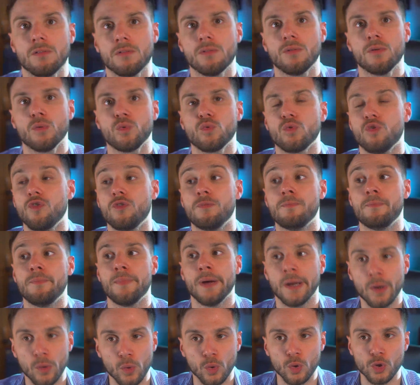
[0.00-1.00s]
qu'on retrouve
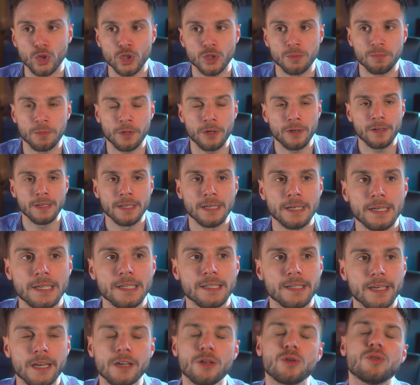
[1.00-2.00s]
malheureusement
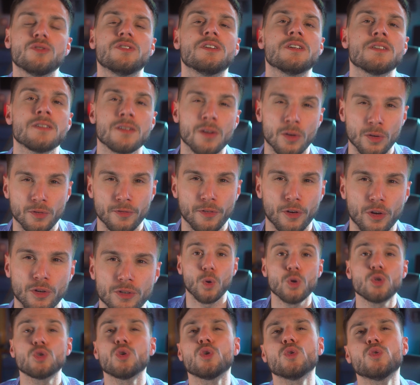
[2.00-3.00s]
quelques extraits en France.
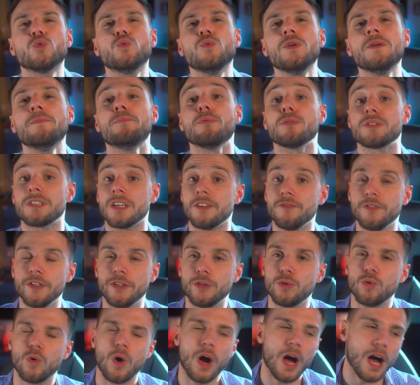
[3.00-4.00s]
Aujourd'hui, pour cette
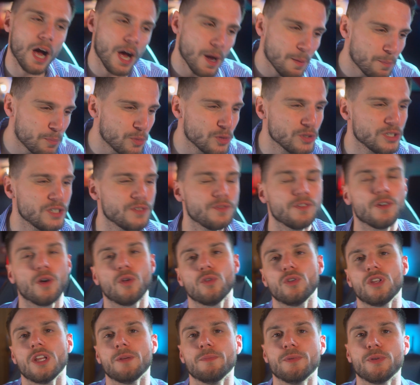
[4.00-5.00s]
vidéo un peu
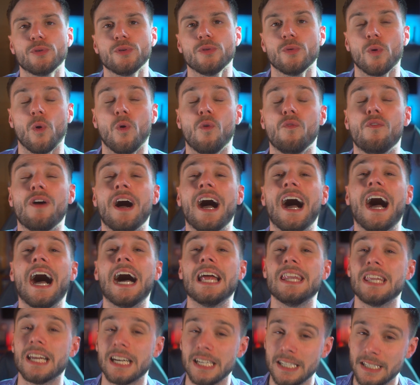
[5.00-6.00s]
différente de d'habitude, on va
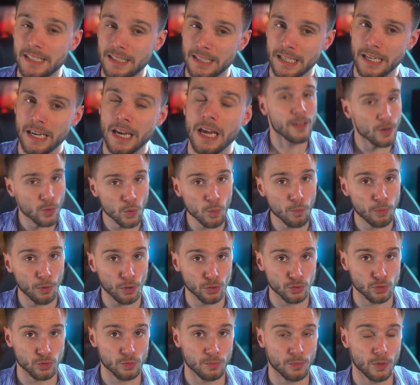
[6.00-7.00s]
analyser des
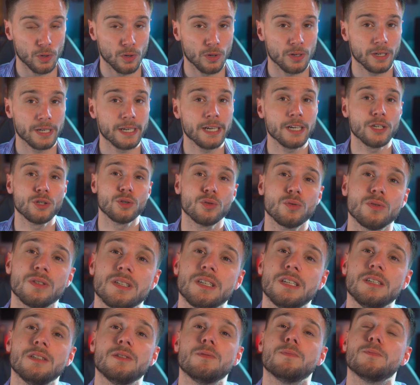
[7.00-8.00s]
comportements, quelque chose
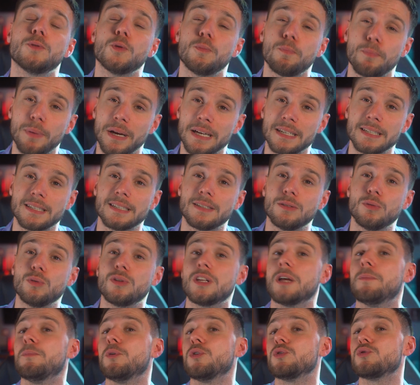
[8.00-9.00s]
qui se passe
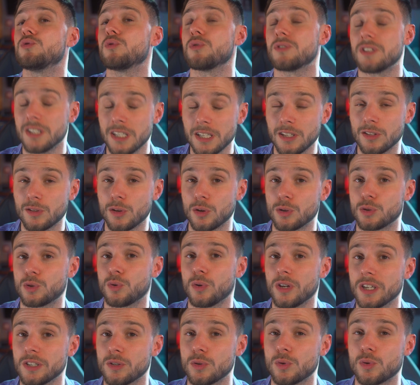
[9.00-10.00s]
notamment sur TikTok,
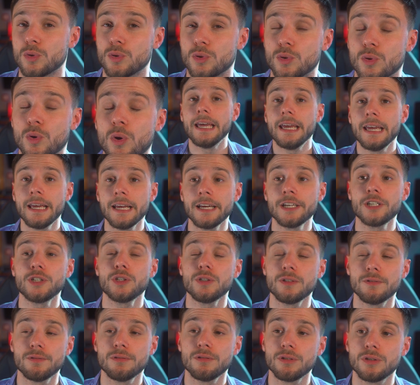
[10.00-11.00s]
sur les réseaux sociaux, et
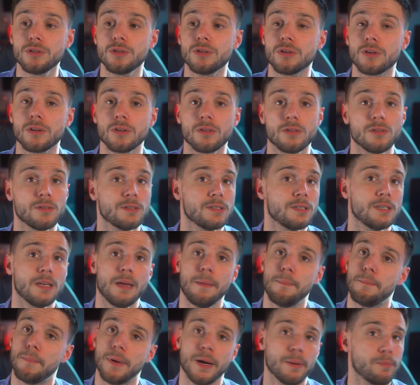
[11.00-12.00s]
je vous jure que
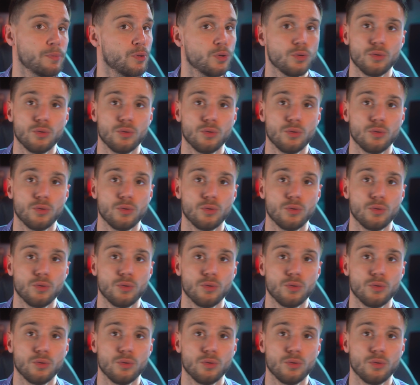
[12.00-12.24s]
c'est pas pour